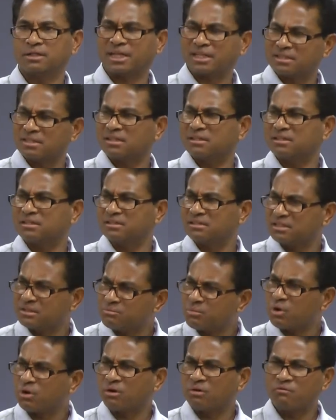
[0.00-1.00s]
他这个的
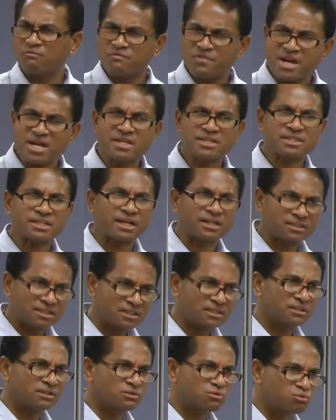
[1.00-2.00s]
寂寞，非
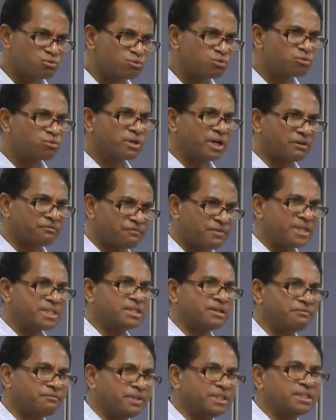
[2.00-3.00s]
常这个的孤独感
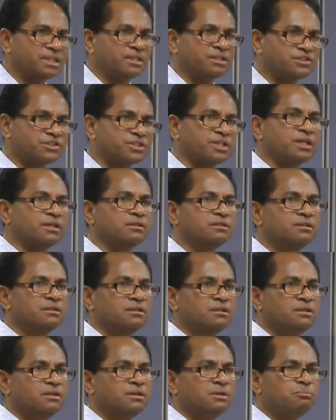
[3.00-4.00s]
非常非常的深，
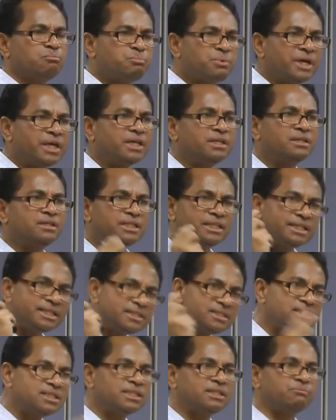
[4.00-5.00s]
被
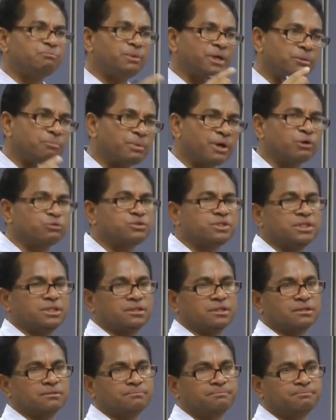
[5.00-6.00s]
遗弃被抛
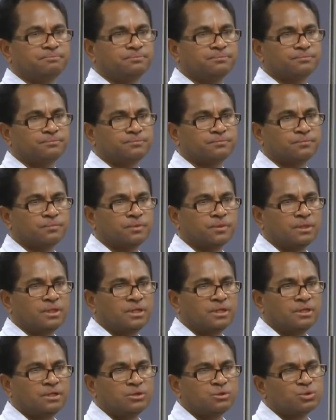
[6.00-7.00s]
弃的。
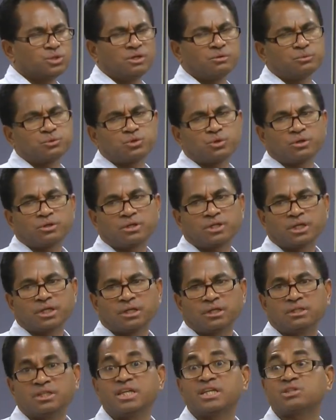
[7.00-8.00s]
所以我们说那
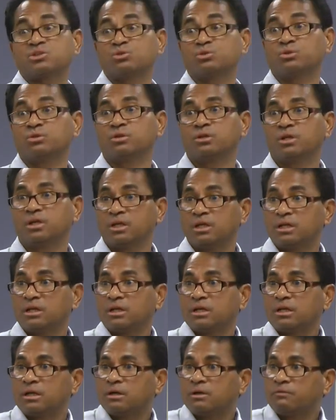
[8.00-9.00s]
个耶稣
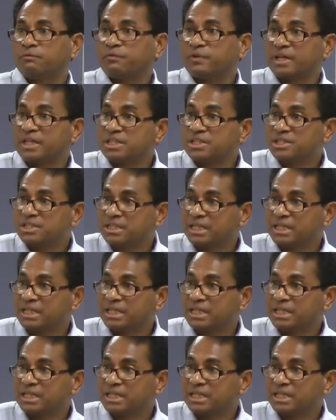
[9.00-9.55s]
分